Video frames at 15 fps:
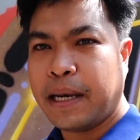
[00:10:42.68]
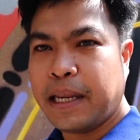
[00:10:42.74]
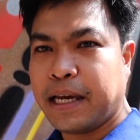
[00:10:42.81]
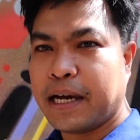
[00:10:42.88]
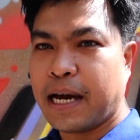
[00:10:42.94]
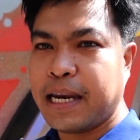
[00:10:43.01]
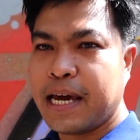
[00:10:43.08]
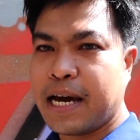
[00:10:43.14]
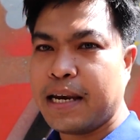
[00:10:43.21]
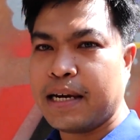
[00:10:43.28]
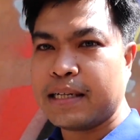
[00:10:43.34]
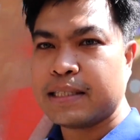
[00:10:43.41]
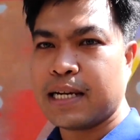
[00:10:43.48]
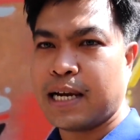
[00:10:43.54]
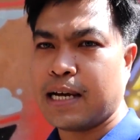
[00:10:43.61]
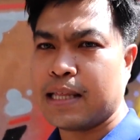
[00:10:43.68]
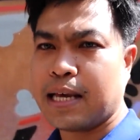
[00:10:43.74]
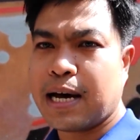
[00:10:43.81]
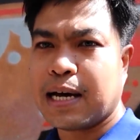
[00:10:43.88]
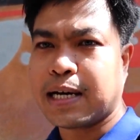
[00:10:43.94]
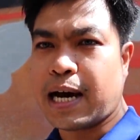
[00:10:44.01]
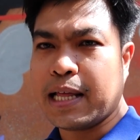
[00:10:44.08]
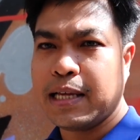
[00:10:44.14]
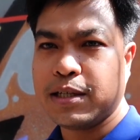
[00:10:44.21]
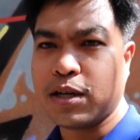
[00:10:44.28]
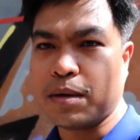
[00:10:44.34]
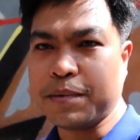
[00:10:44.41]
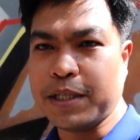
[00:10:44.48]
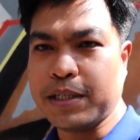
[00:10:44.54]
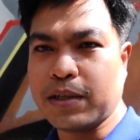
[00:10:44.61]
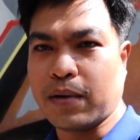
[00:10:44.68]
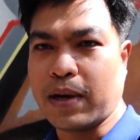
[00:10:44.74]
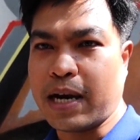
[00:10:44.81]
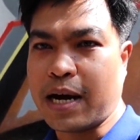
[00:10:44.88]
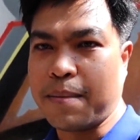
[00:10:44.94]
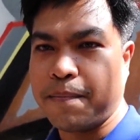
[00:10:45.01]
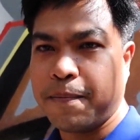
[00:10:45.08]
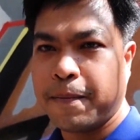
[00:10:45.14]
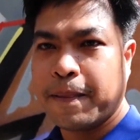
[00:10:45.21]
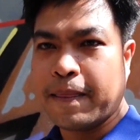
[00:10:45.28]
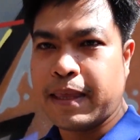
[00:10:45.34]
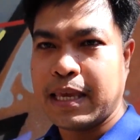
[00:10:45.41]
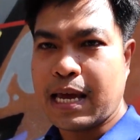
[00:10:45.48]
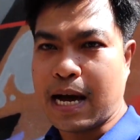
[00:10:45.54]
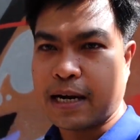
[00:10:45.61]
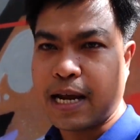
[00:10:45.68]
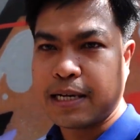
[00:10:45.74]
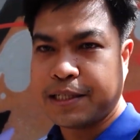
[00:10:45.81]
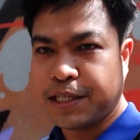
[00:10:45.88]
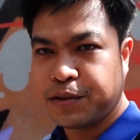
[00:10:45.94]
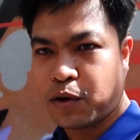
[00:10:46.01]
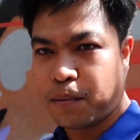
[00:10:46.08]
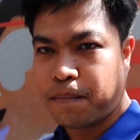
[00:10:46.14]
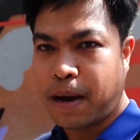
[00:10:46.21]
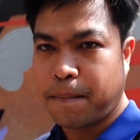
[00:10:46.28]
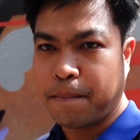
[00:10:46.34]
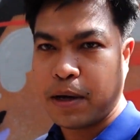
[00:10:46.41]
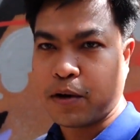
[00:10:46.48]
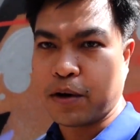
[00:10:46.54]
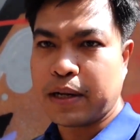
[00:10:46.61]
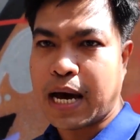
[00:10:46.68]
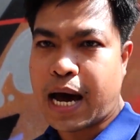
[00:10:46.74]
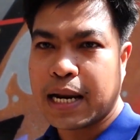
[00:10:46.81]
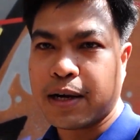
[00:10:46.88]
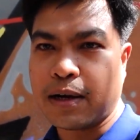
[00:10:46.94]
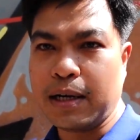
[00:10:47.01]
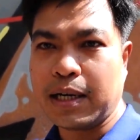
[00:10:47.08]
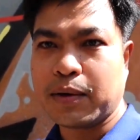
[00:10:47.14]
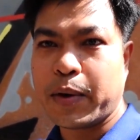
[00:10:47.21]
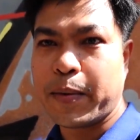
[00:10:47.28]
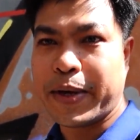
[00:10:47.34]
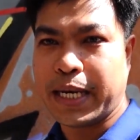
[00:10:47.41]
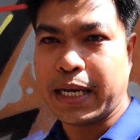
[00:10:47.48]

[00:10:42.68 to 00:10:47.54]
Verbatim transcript: นอีกไอเดียหนึ่งถ้าใครที่ชอบสีสดนะครับอยากได้สีสดแบบมีคอนทราสต์ก็เลือกวิวิด